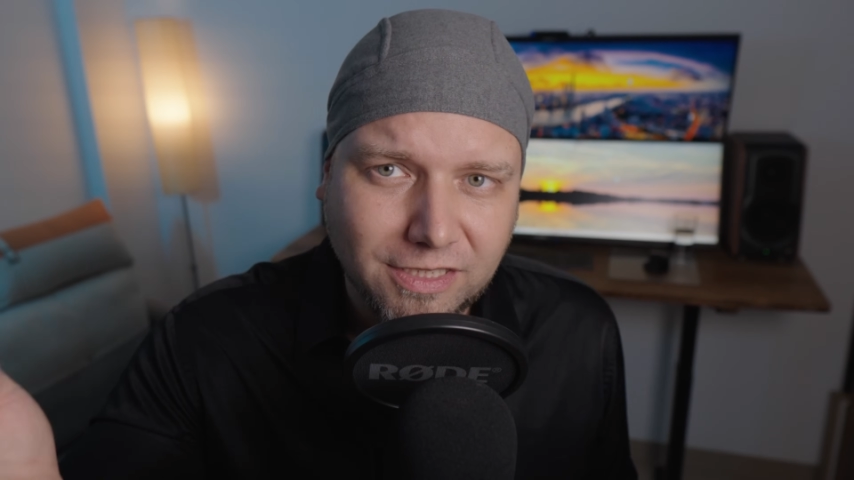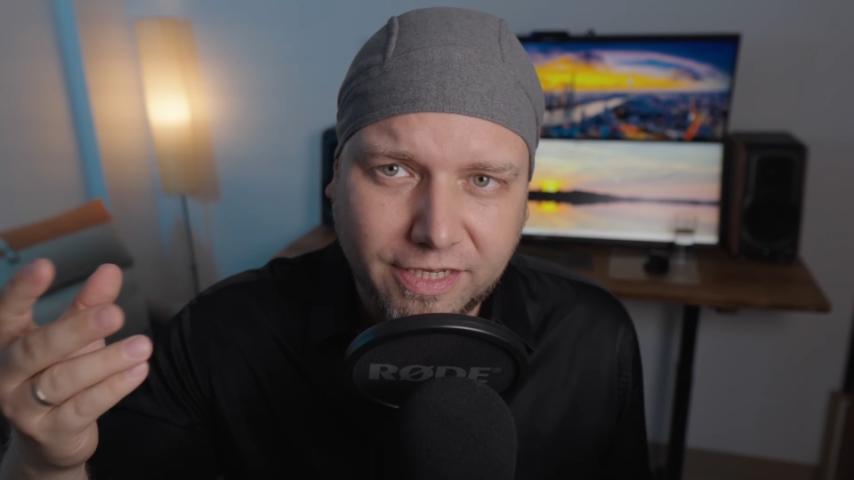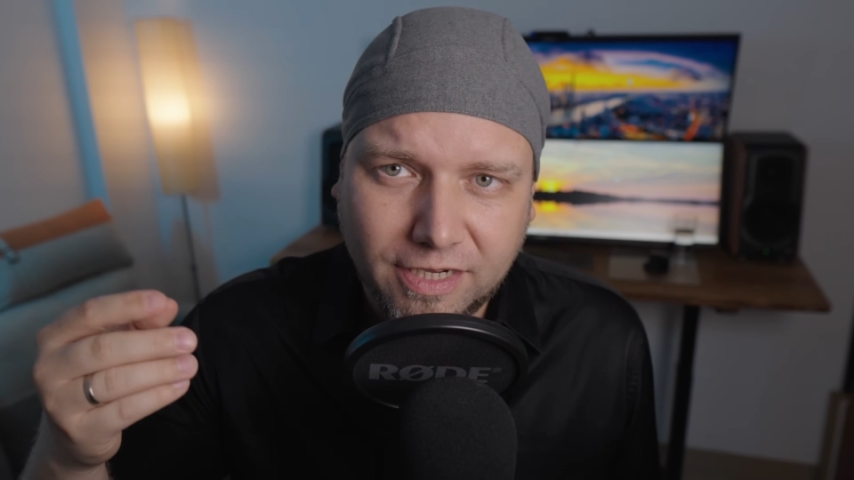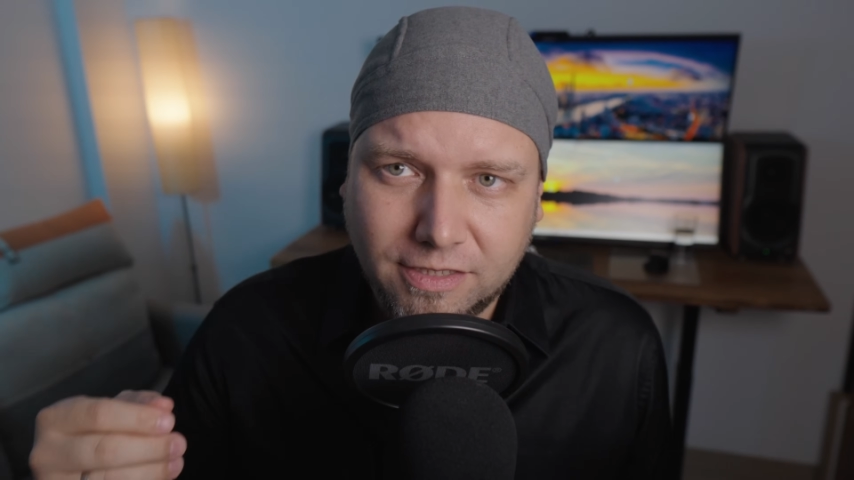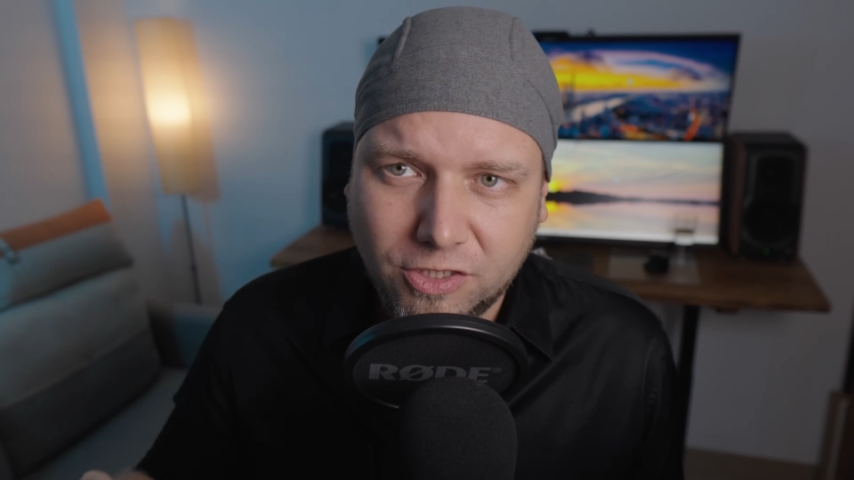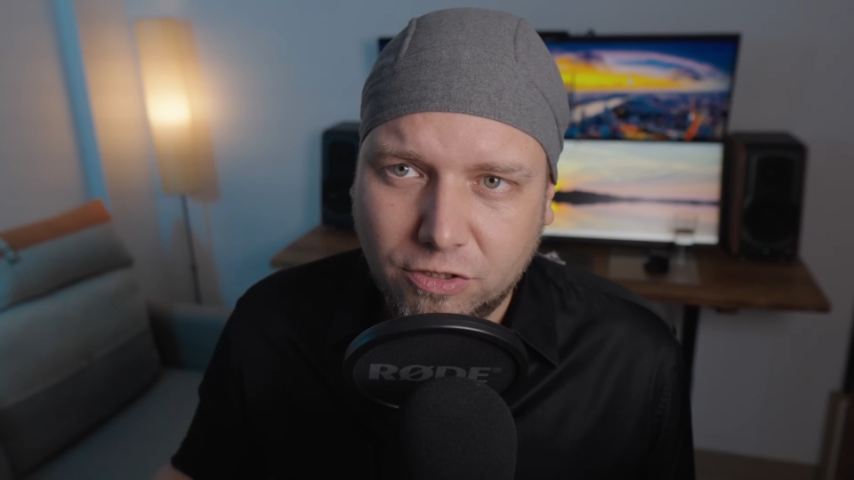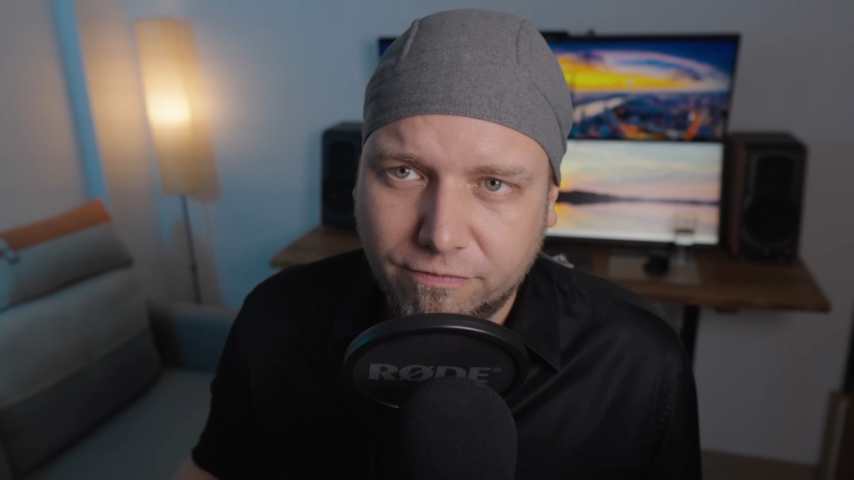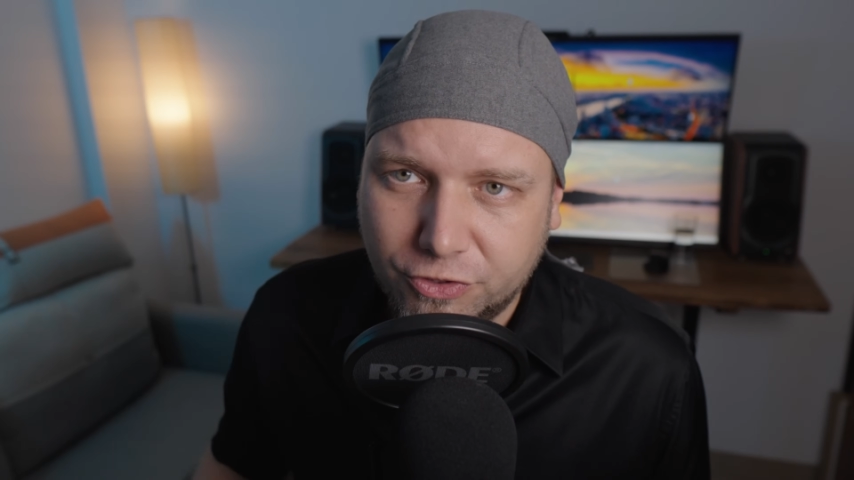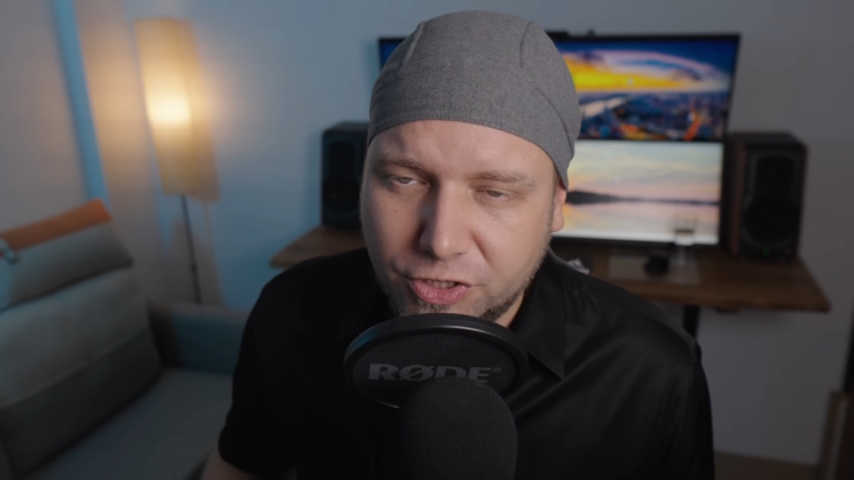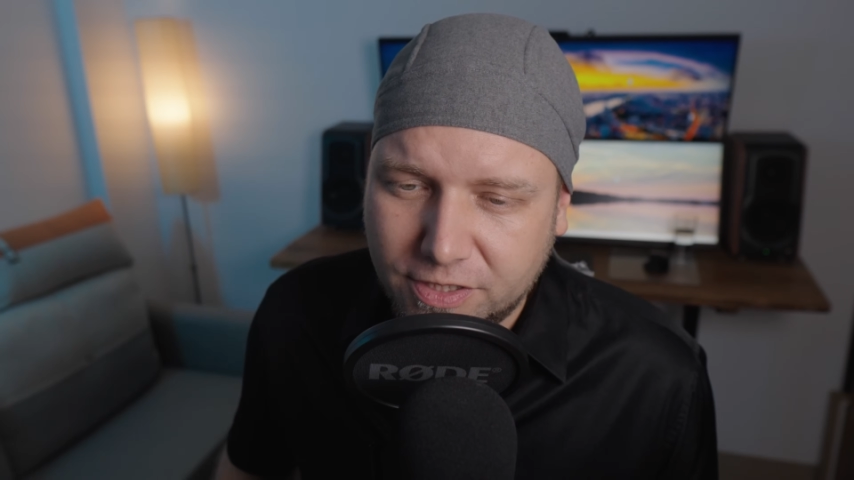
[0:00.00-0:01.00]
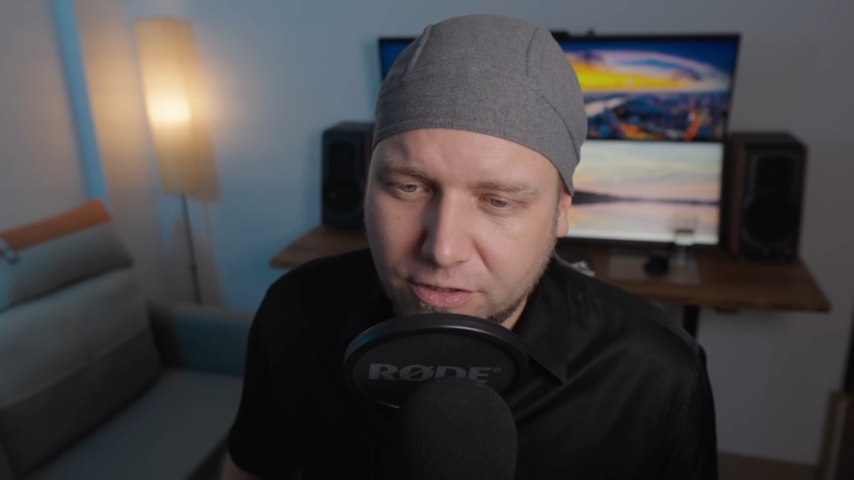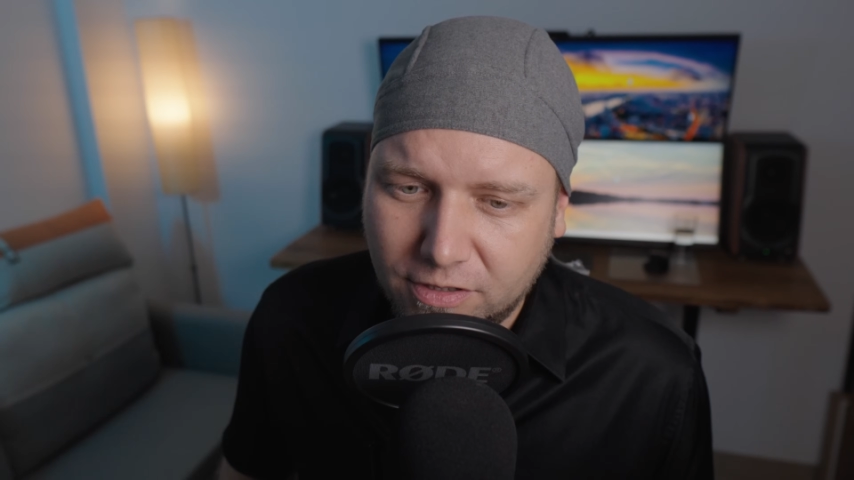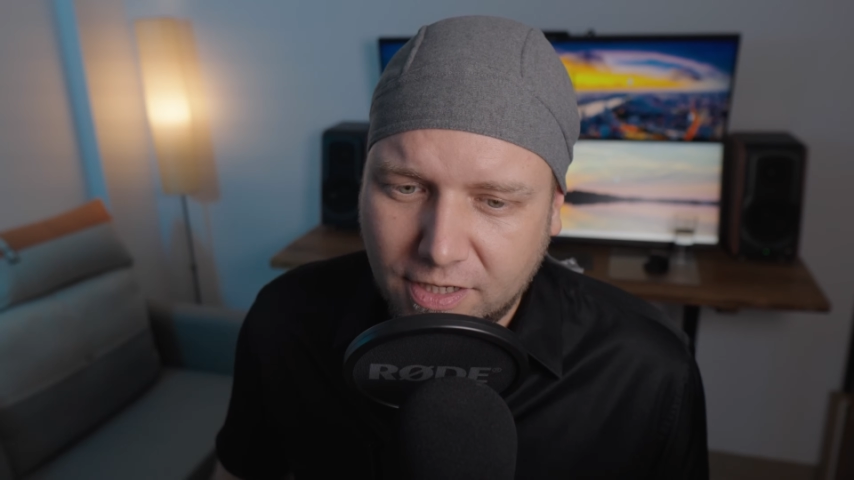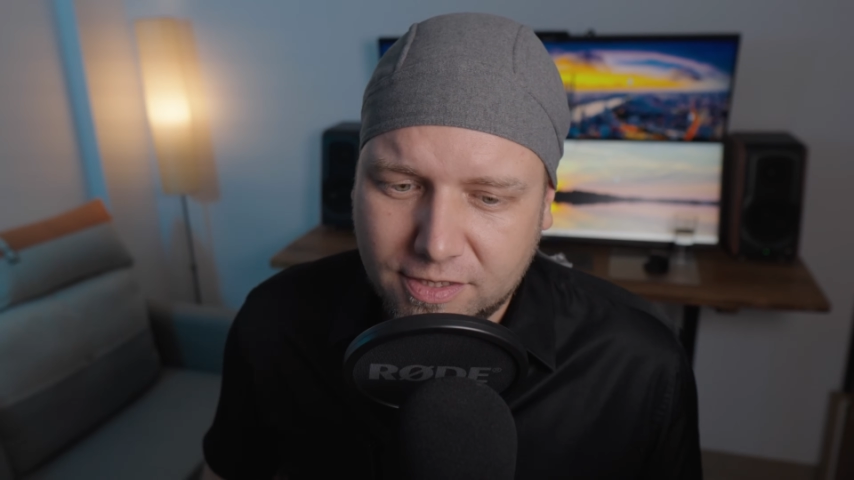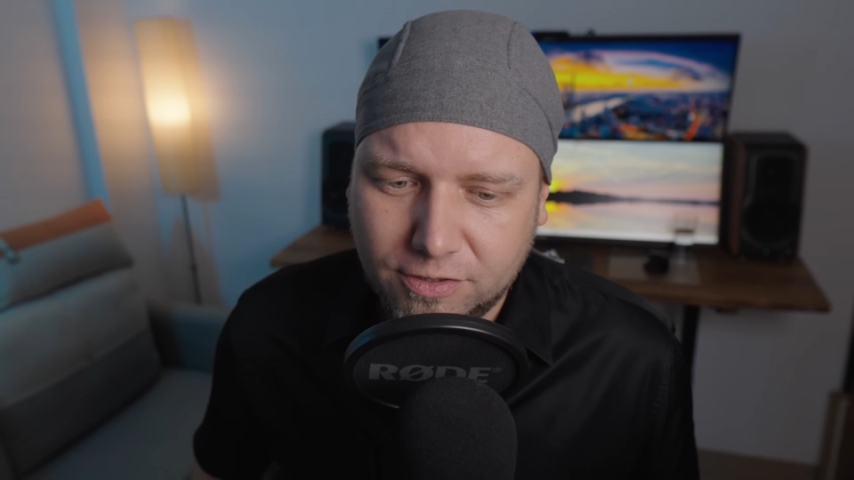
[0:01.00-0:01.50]
tak jak zresztą wszystko
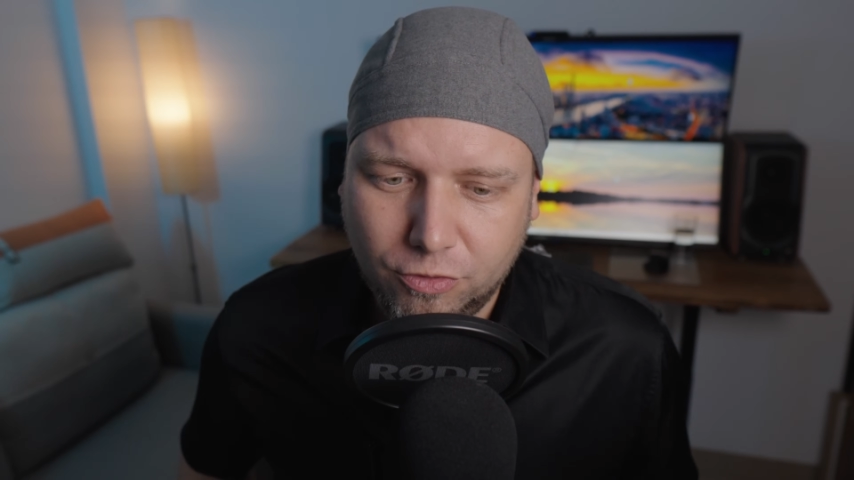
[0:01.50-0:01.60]
nas